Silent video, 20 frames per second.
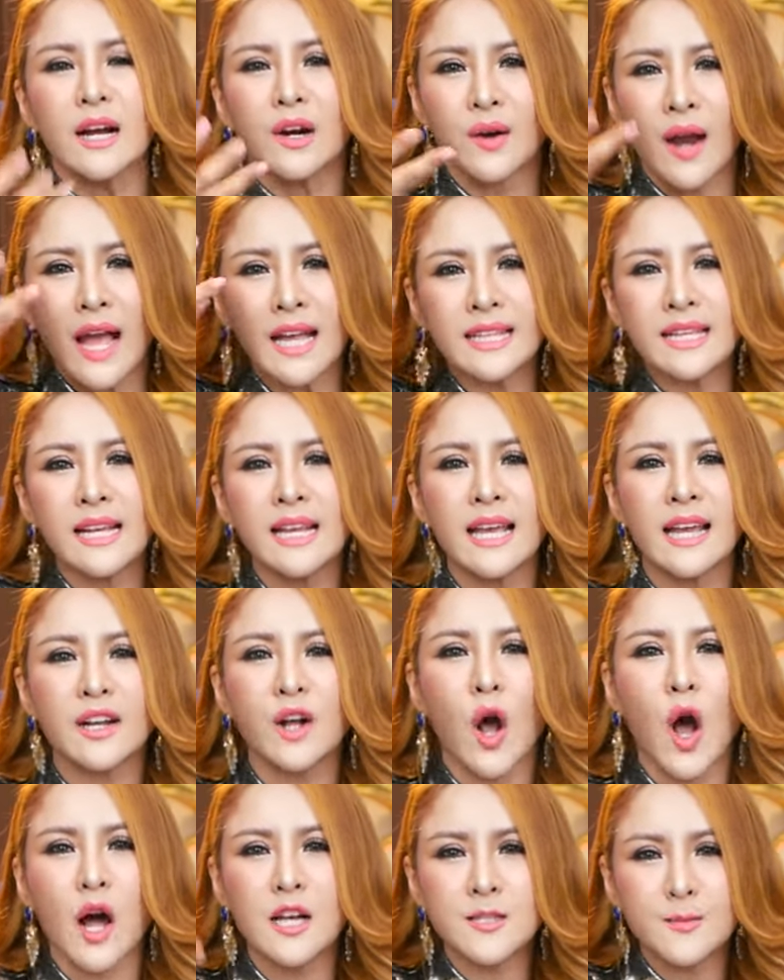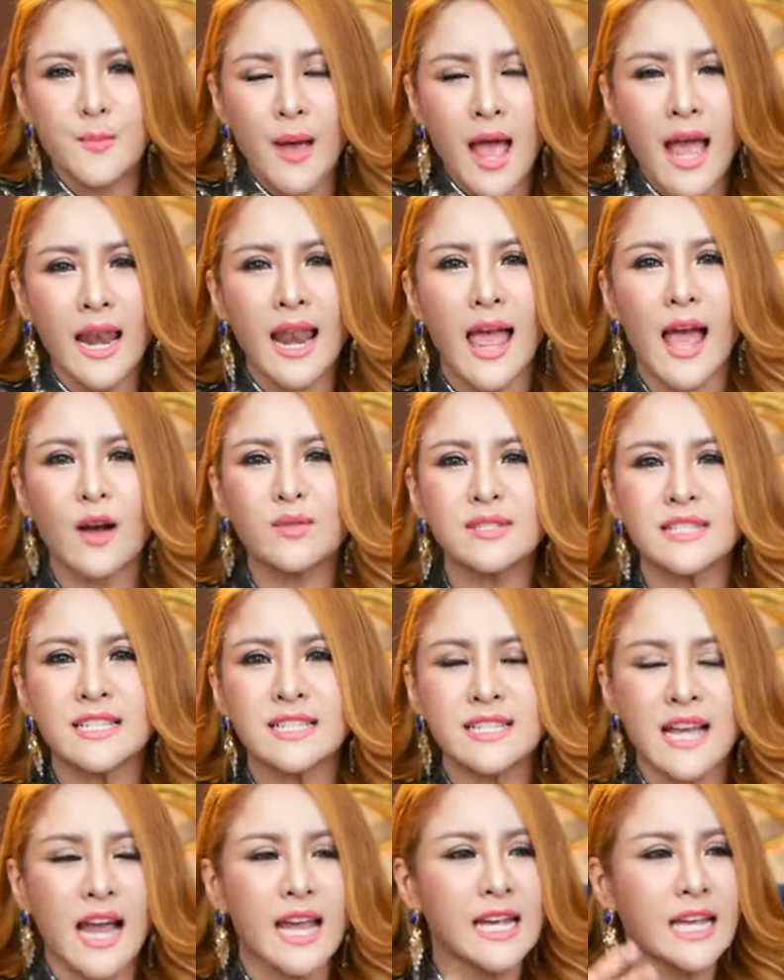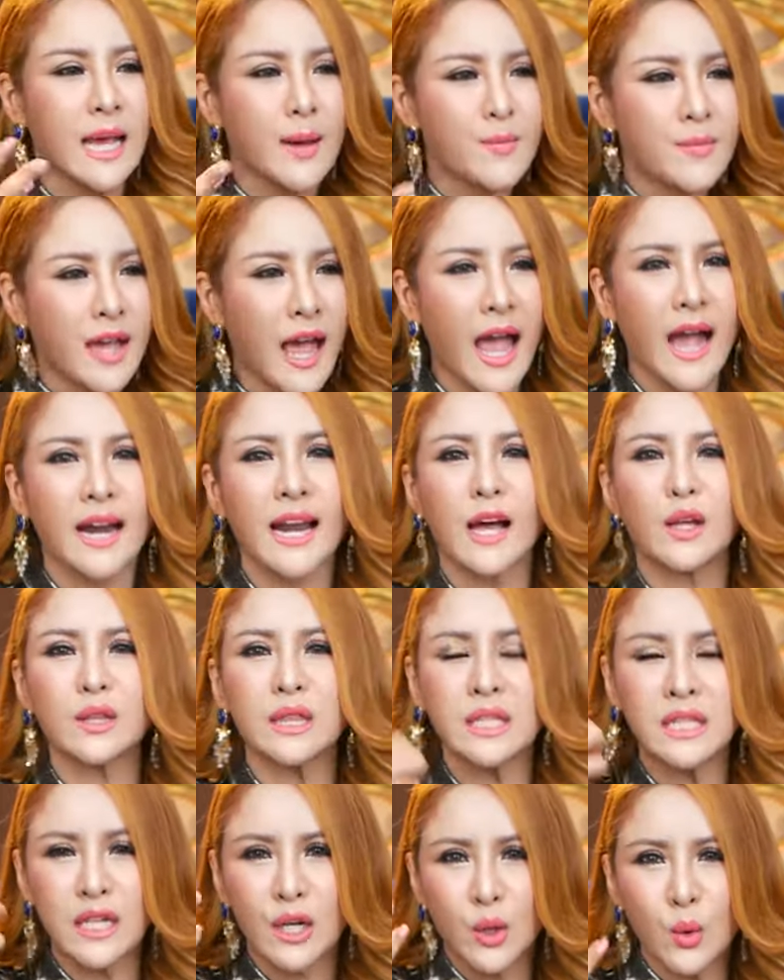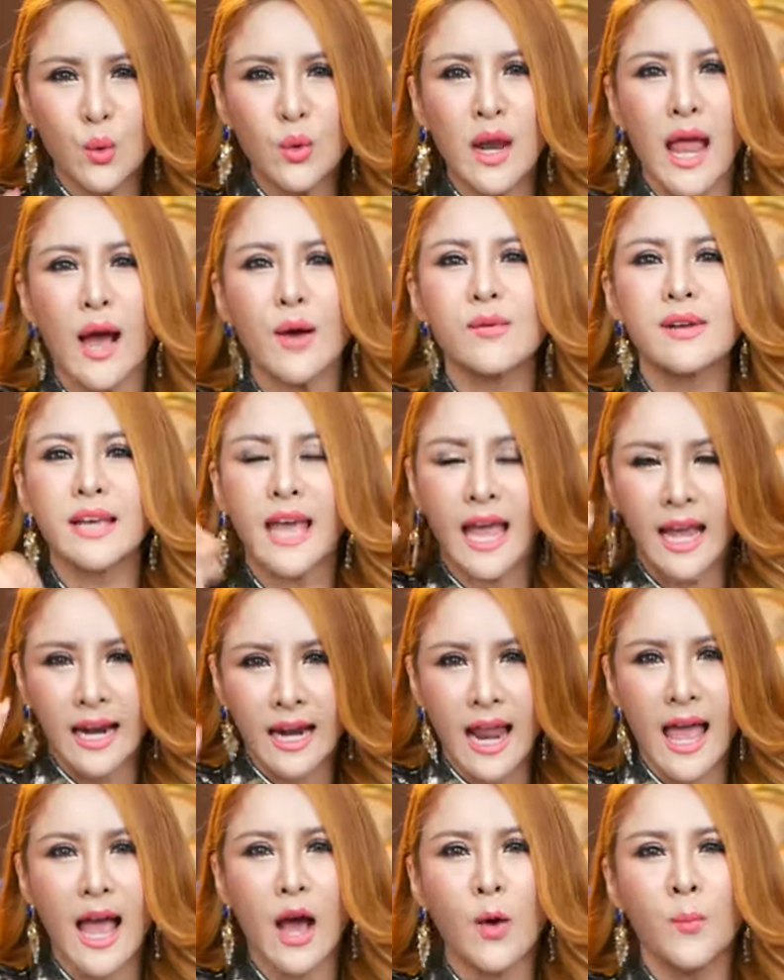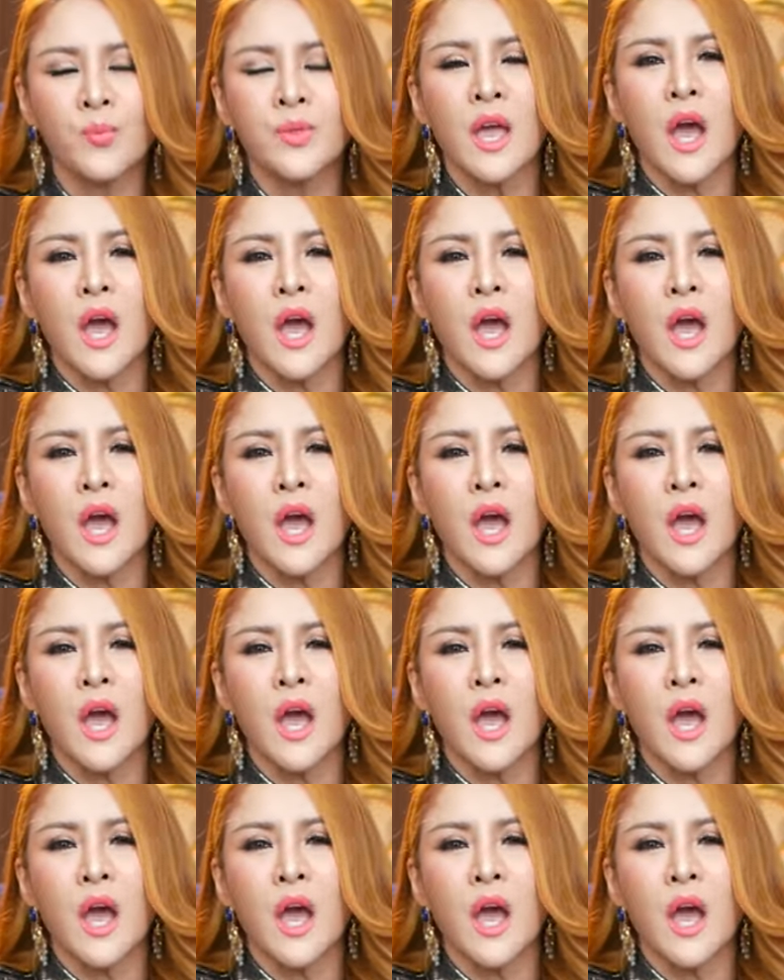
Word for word: ใครที่เรียนคอร์สแม่แล้วจิตใจเข้มแข็งแล้วตื่นรู้แล้วเก่งแล้ว